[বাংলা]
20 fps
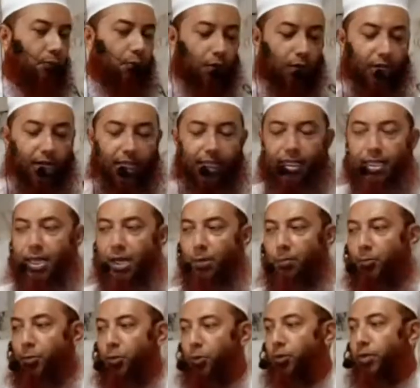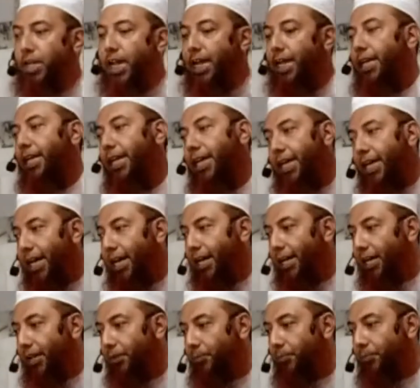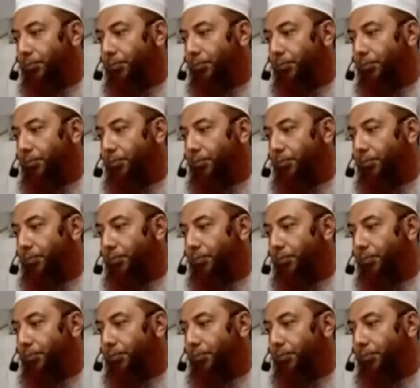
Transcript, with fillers: ওটনা দিয়ে বুকটাকে ডেকে রাখে